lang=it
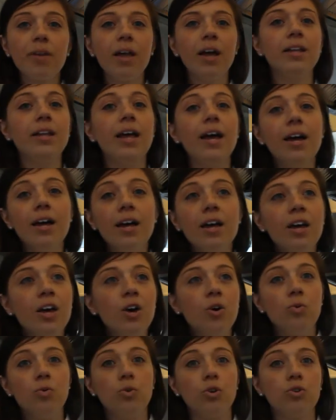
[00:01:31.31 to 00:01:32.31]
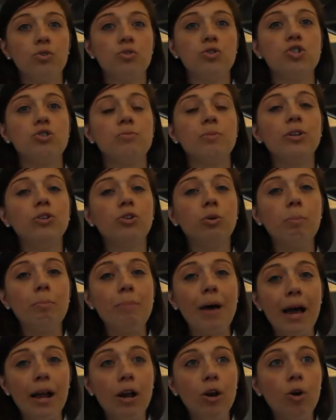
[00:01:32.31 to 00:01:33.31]
ed è un riconoscimento
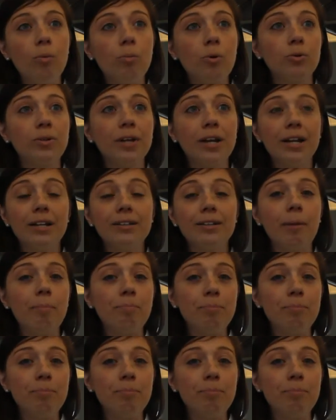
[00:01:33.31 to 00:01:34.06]
bello per una realtà